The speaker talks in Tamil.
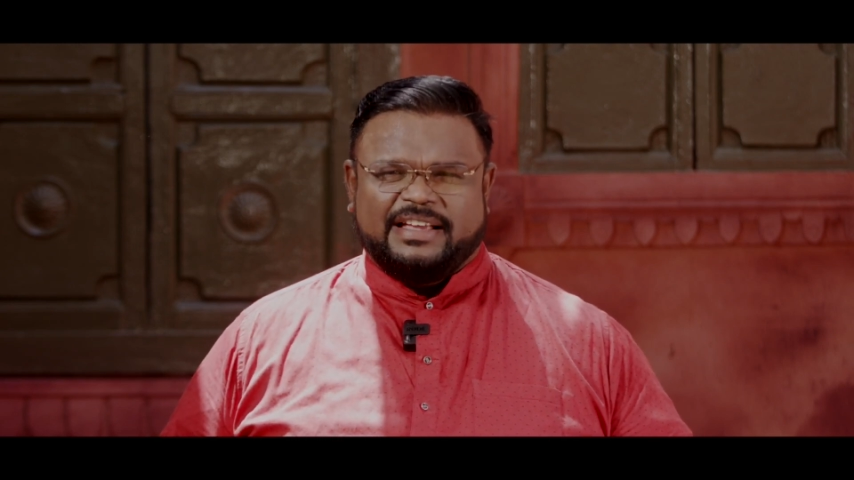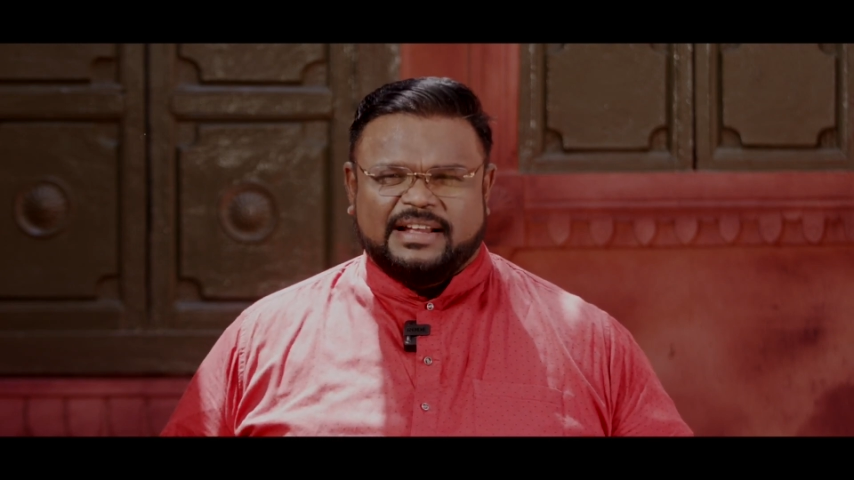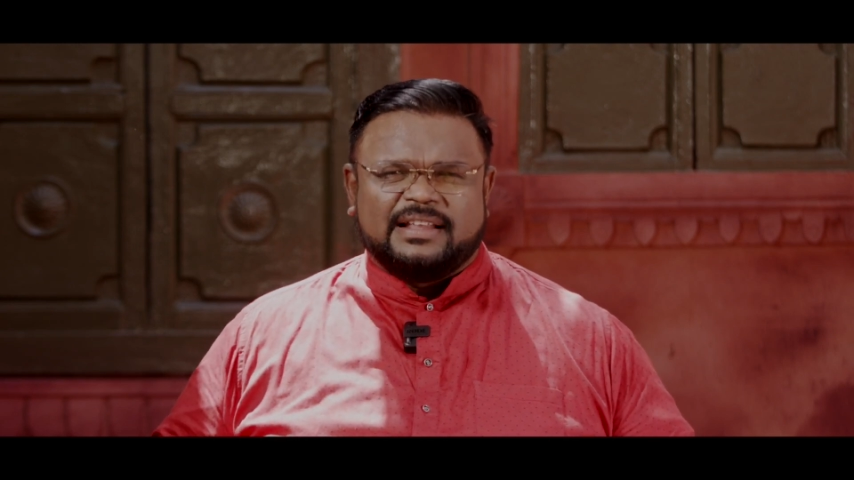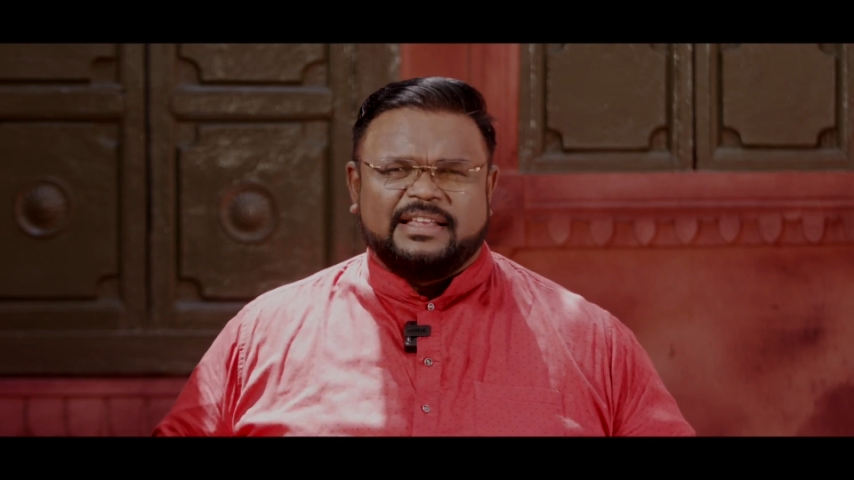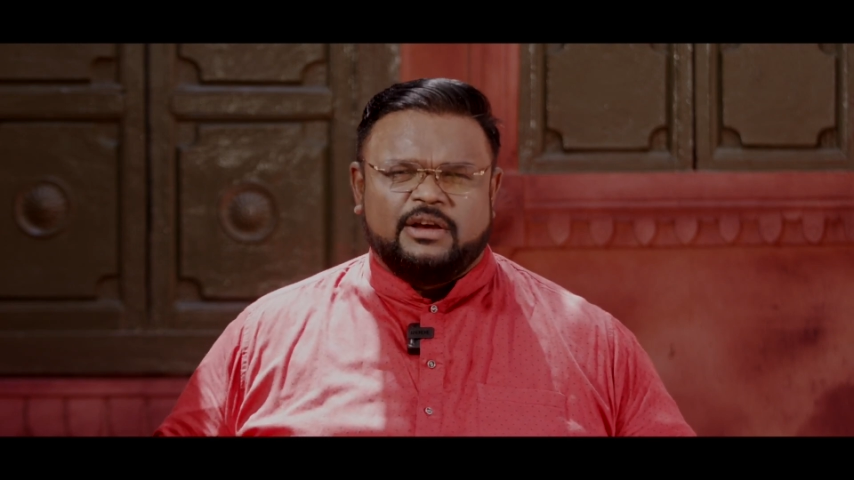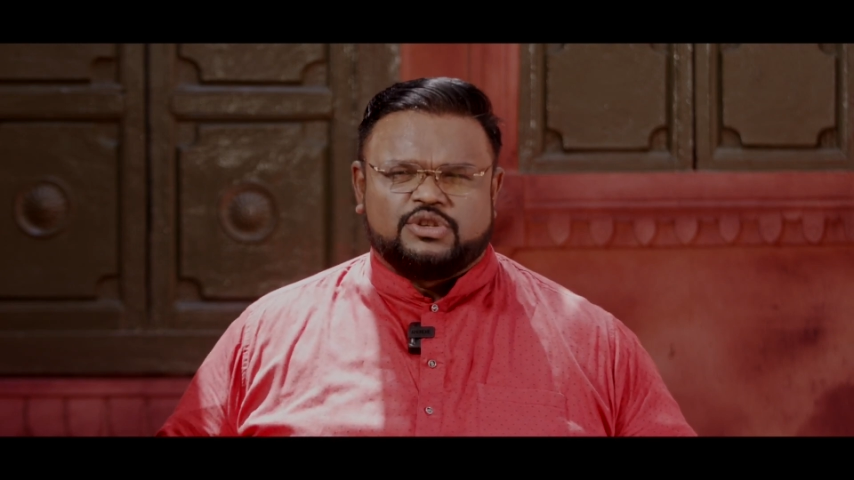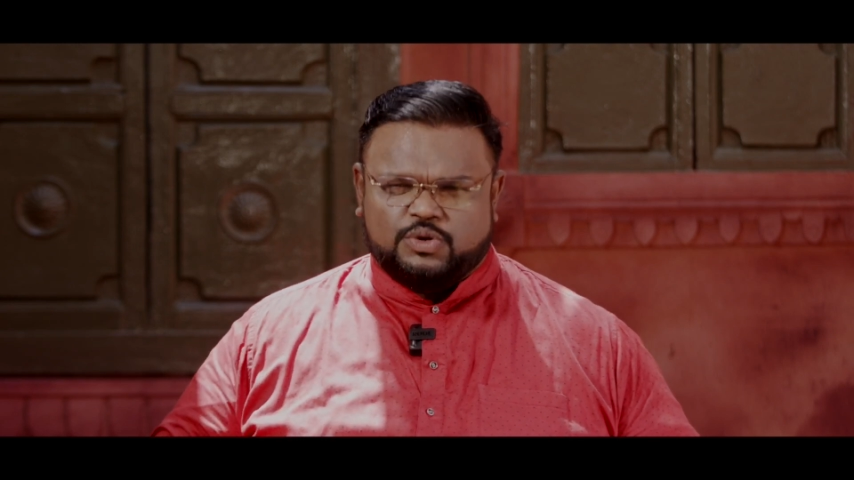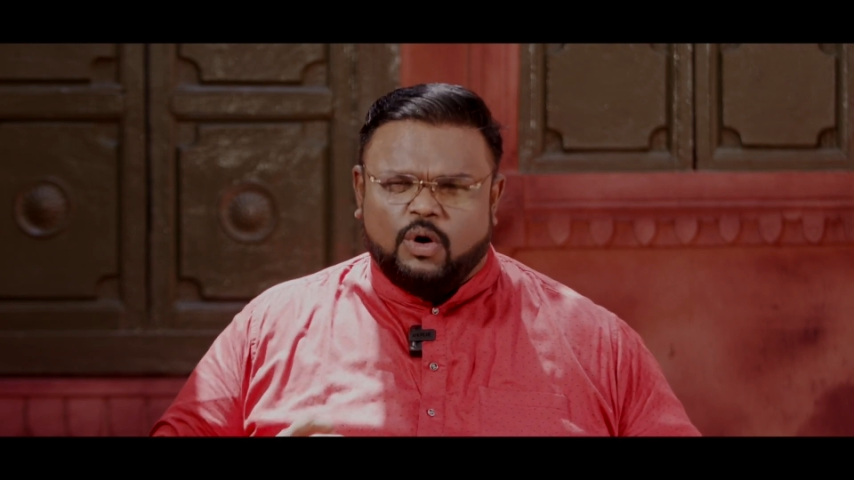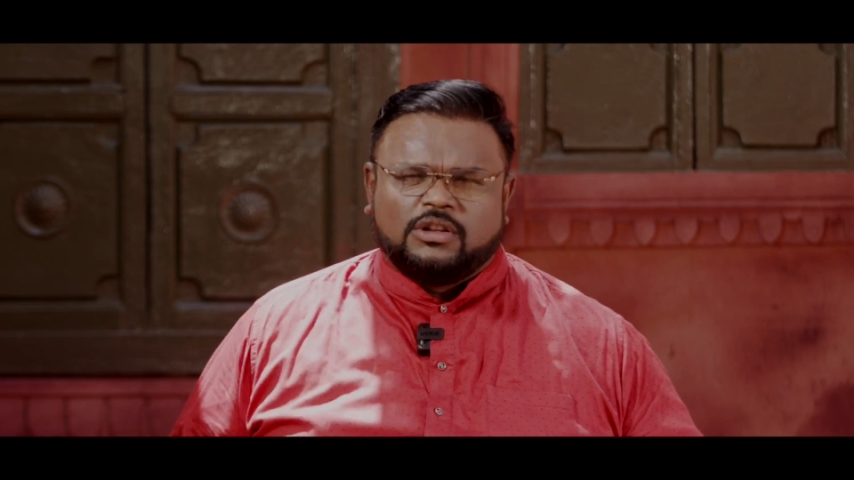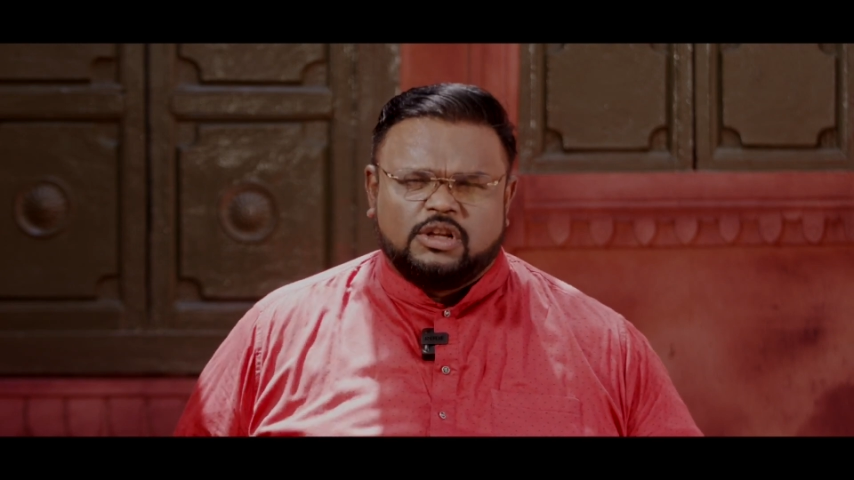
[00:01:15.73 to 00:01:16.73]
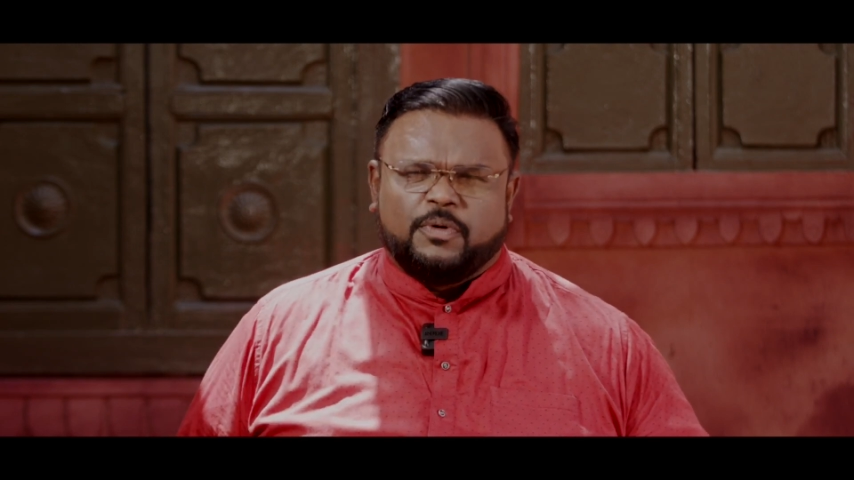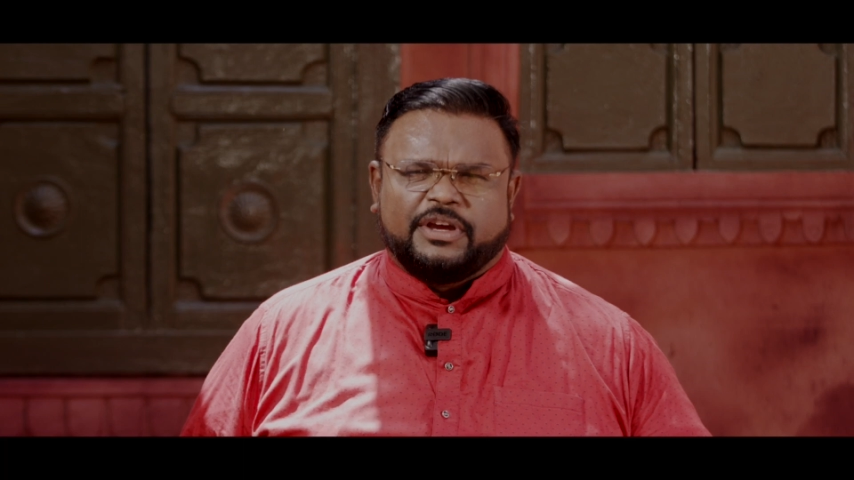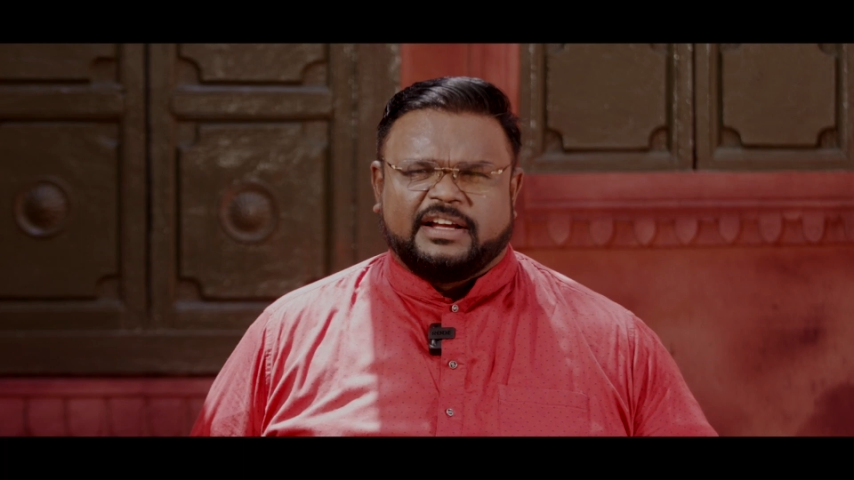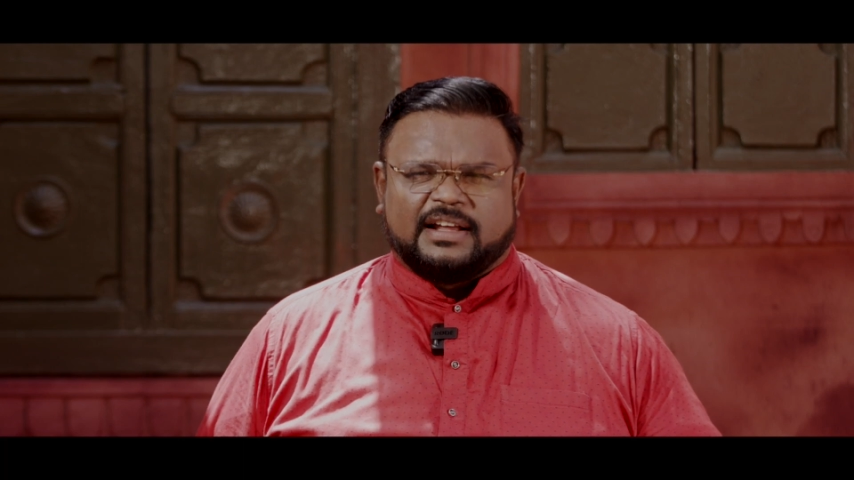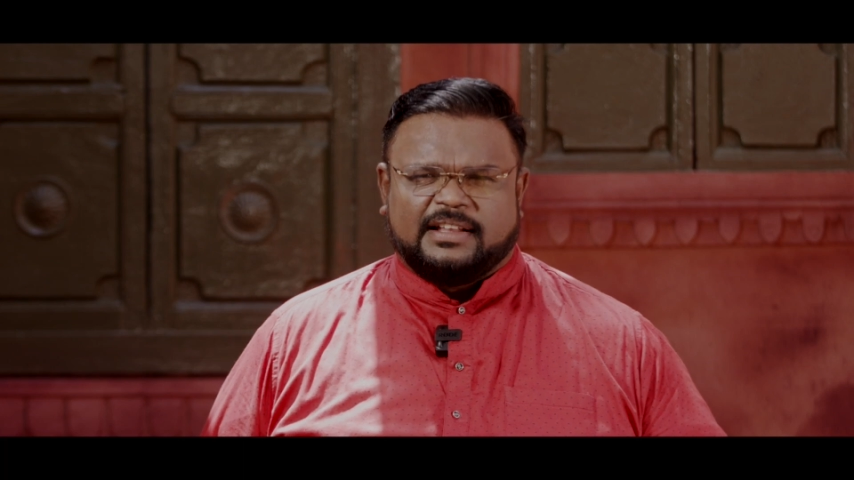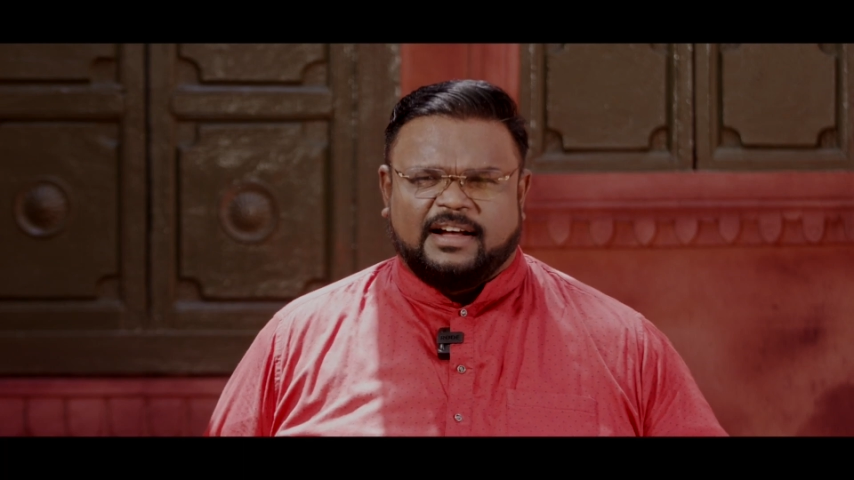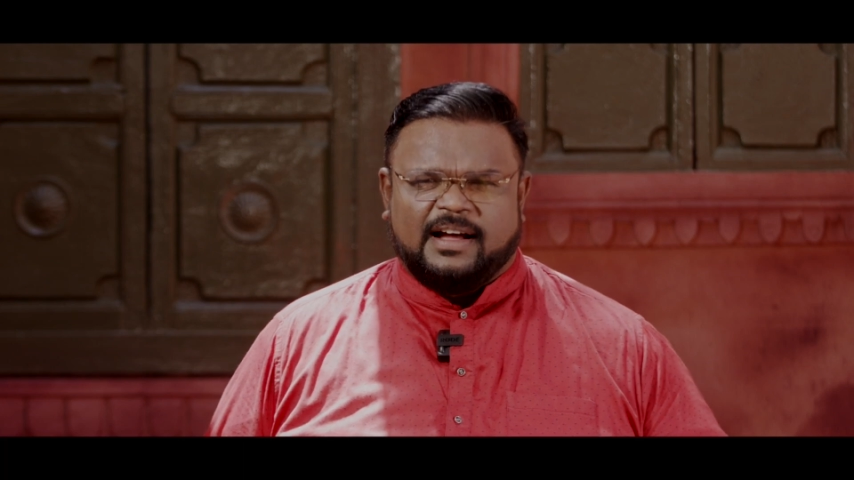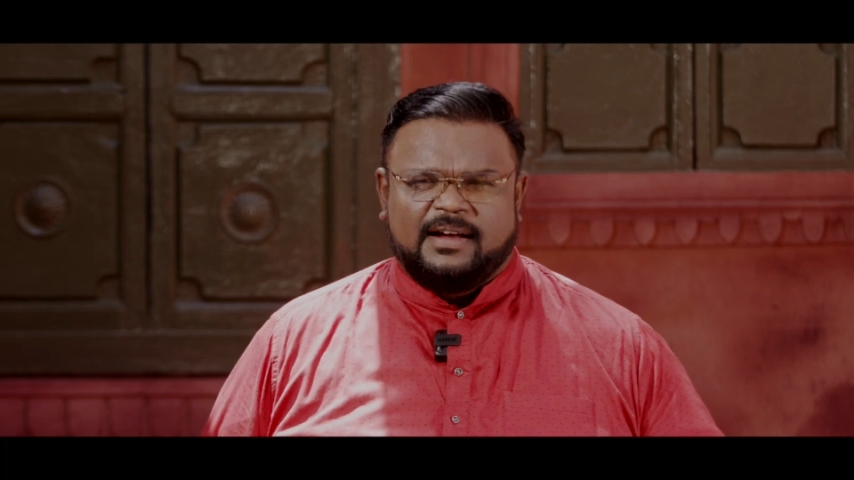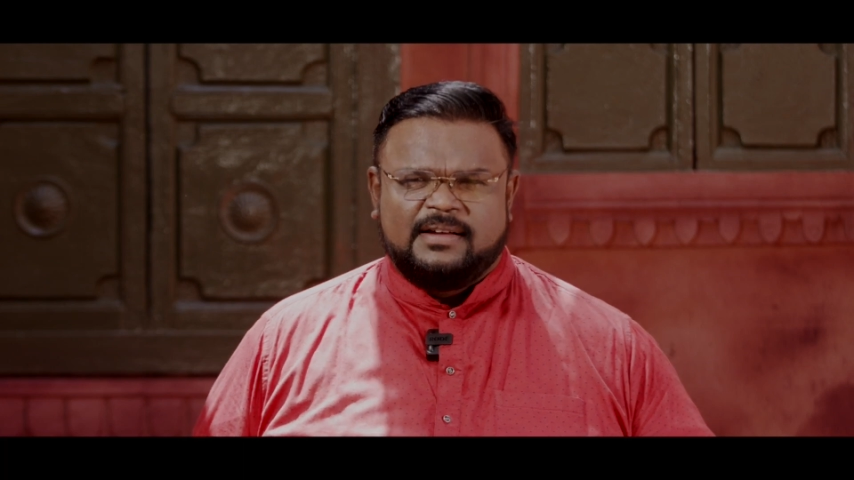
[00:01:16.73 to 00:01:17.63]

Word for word: இருதயம் சோர்ந்து போயிருக்கிறதா